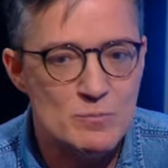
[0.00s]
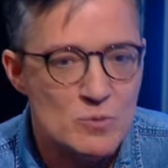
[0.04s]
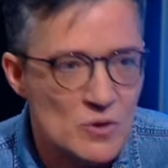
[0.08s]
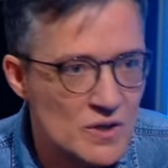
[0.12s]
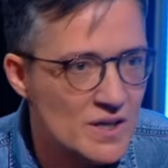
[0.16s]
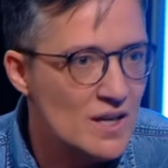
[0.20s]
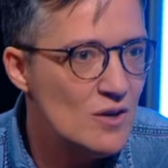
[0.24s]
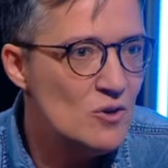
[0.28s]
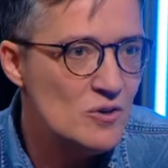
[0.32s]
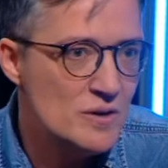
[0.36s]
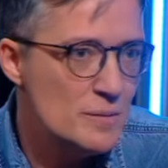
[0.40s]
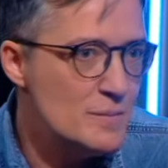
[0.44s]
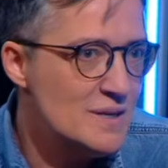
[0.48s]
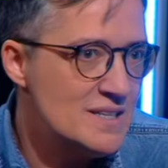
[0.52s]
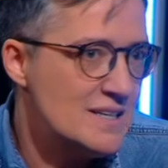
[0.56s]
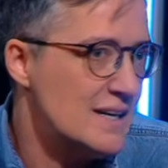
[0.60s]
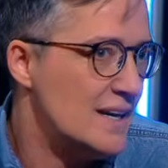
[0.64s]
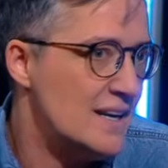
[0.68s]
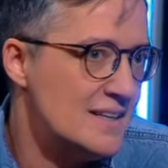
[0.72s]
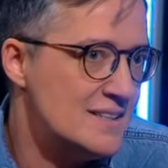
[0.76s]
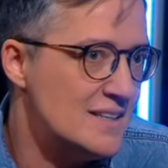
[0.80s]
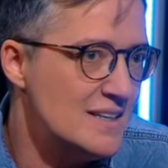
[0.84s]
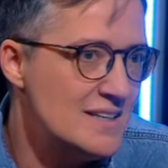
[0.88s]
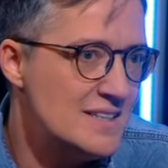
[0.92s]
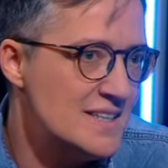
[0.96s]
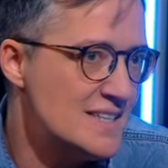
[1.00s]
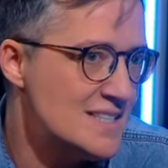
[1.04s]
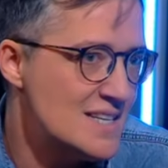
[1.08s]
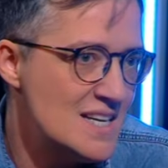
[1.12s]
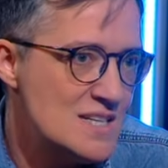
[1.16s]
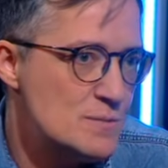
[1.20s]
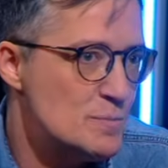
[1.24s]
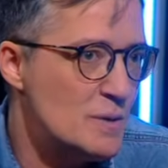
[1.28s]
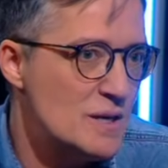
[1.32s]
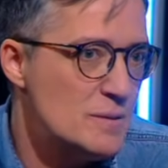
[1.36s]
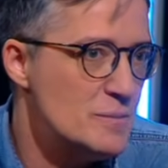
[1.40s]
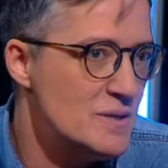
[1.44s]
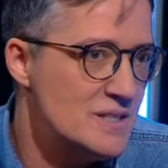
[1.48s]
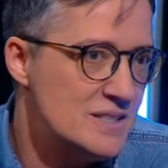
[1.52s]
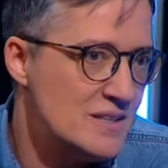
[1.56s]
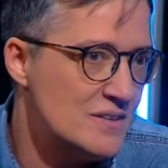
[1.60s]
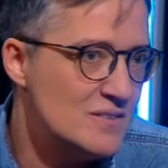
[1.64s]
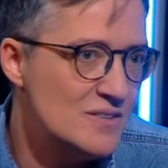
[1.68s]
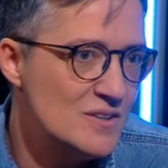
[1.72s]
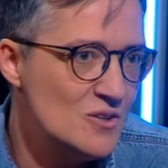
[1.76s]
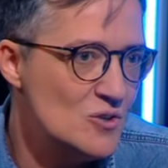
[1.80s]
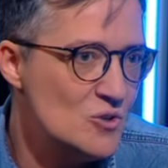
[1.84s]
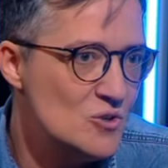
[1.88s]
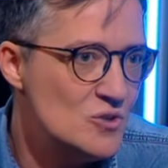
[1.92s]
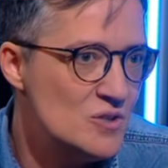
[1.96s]
porque lo que me caracteriza es la
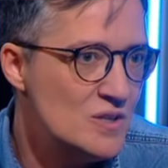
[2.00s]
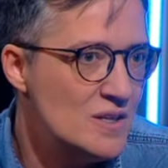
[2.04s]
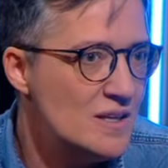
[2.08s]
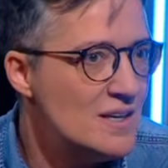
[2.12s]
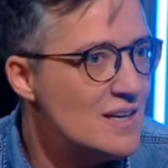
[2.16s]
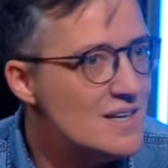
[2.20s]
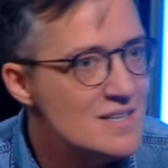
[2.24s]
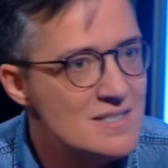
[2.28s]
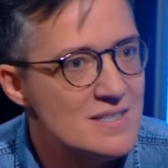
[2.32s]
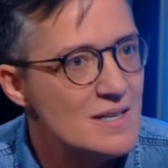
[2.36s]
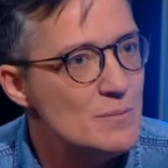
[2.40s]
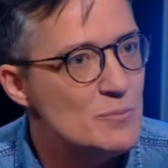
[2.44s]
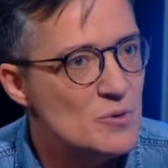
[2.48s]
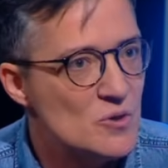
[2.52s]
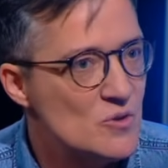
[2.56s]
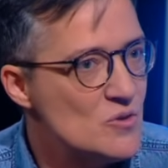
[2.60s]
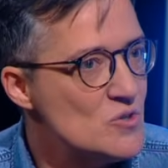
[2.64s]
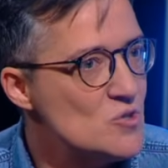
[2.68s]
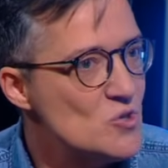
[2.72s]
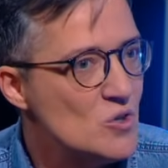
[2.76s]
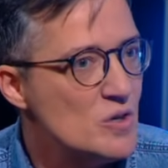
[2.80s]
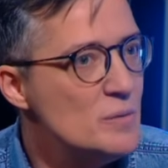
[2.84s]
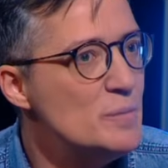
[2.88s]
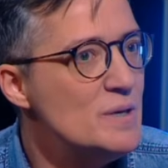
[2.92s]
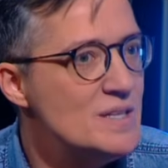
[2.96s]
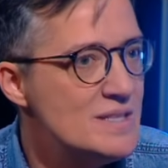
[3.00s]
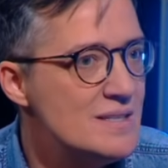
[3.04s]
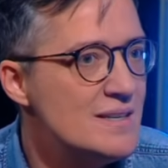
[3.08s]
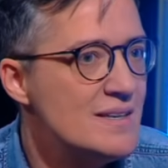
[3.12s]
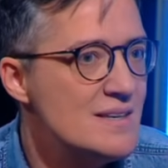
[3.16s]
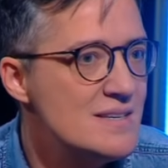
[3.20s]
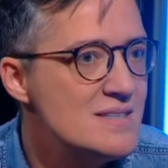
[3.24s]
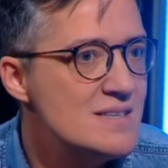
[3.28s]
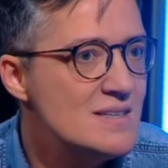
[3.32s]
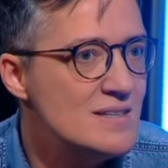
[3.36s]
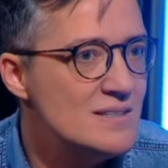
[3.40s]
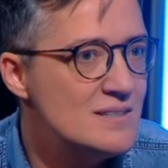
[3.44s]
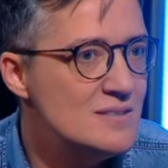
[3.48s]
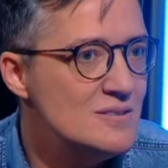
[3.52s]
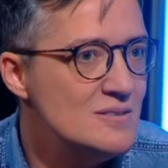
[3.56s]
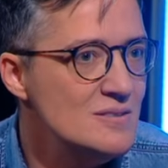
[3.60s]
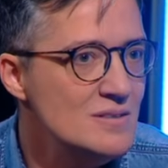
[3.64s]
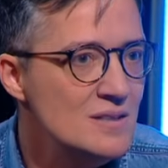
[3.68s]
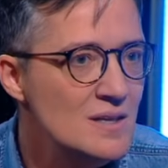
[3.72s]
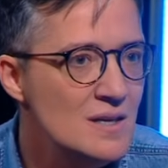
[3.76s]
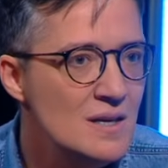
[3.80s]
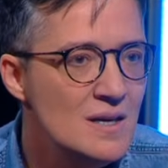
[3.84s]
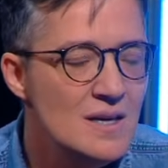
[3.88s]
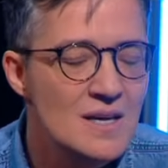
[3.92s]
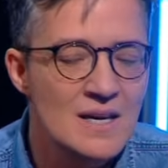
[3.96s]
experimentación y es el proceso que me interesa, ¿no?
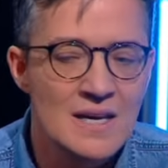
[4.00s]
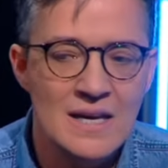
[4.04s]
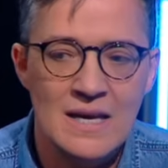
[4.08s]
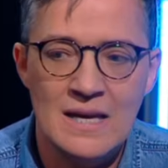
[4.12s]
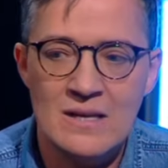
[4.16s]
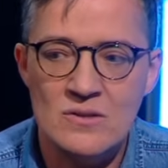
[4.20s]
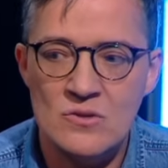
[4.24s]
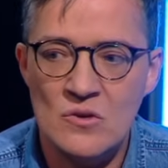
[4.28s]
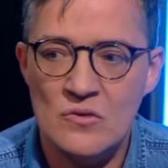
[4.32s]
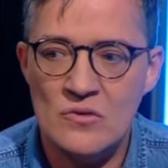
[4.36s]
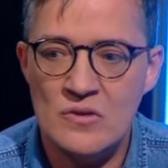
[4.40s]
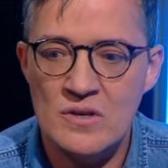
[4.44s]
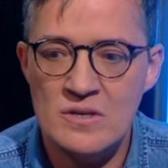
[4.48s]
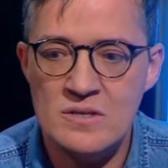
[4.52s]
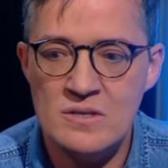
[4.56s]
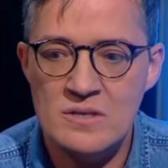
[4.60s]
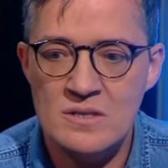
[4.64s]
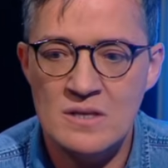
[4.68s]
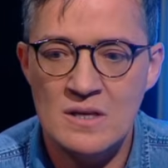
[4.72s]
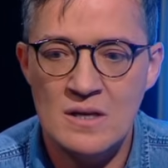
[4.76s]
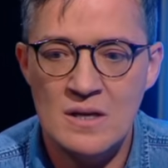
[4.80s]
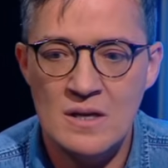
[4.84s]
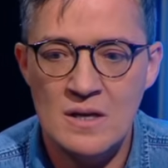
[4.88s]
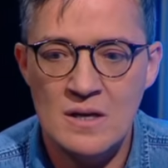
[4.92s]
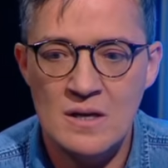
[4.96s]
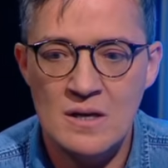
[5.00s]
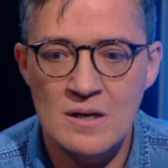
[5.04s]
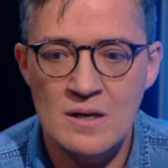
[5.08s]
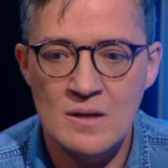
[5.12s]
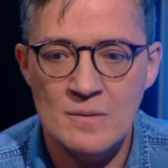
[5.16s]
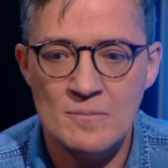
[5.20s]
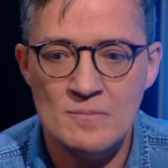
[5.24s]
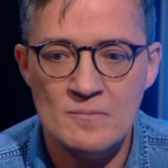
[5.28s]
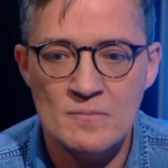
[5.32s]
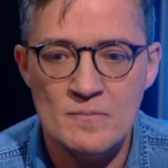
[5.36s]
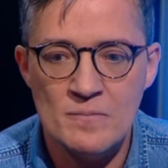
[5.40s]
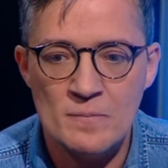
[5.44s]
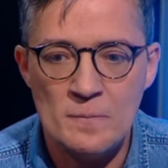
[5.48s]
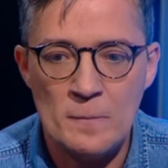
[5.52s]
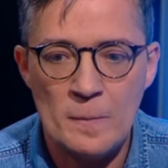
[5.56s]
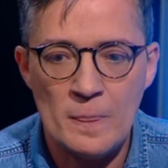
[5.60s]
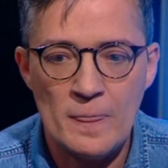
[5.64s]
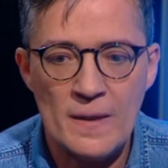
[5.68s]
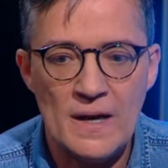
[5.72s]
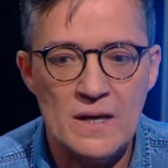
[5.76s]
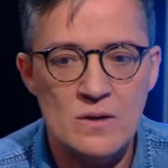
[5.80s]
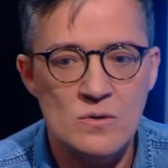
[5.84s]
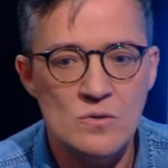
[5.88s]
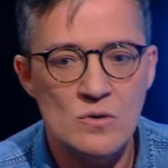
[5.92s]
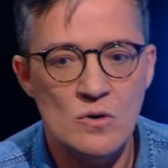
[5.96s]
Entonces... Eh,
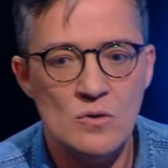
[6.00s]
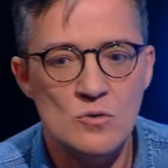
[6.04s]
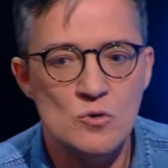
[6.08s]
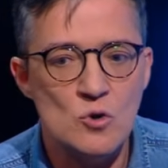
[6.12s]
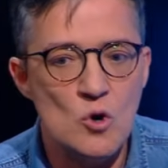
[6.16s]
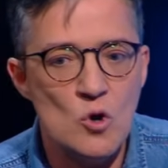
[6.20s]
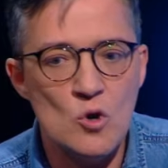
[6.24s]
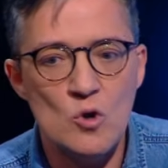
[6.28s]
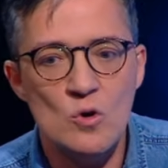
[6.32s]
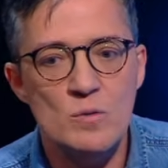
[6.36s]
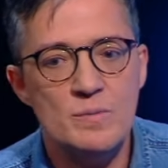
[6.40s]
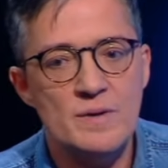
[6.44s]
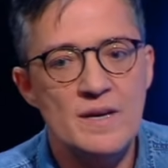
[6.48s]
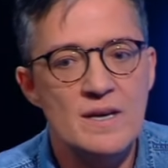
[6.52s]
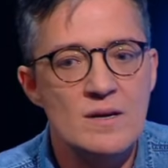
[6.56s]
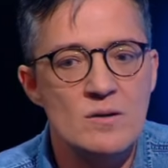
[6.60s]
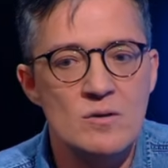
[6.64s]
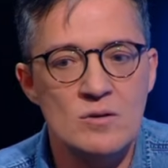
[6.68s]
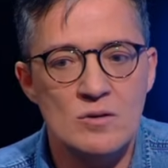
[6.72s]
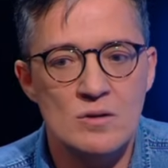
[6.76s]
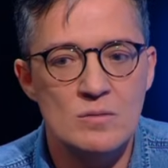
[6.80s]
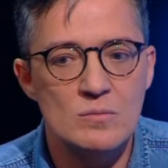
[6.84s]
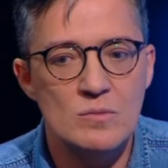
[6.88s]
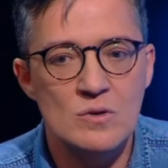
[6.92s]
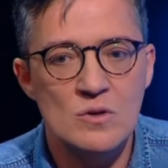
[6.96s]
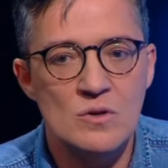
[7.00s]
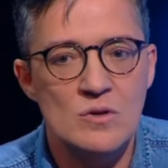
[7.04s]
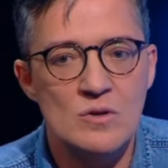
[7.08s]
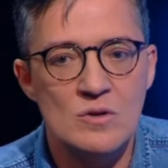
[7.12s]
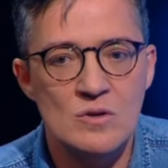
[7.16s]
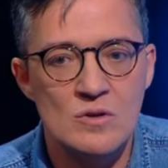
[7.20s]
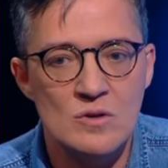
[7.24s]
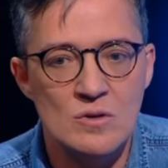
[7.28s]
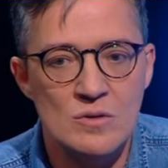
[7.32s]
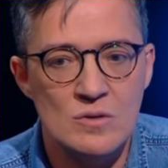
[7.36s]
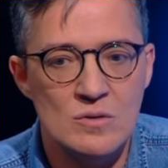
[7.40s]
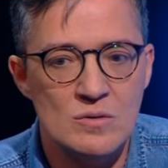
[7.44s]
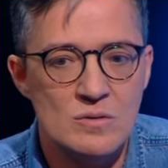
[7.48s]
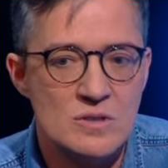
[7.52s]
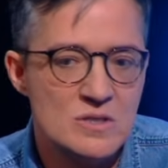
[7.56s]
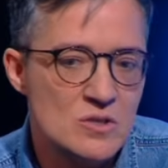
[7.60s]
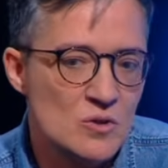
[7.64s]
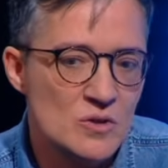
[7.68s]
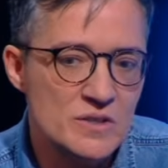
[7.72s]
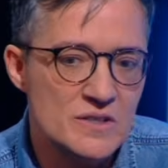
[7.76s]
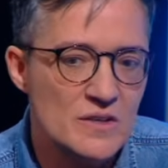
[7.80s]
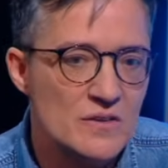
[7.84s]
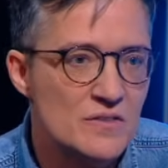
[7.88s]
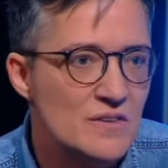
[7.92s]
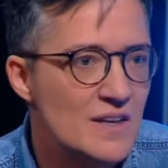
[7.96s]
no lo veo como, es lo
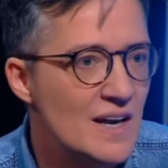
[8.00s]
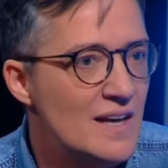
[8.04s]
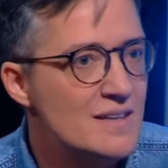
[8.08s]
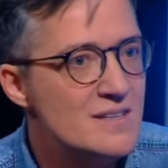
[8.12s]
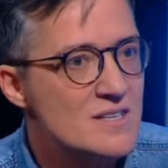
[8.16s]
que te decía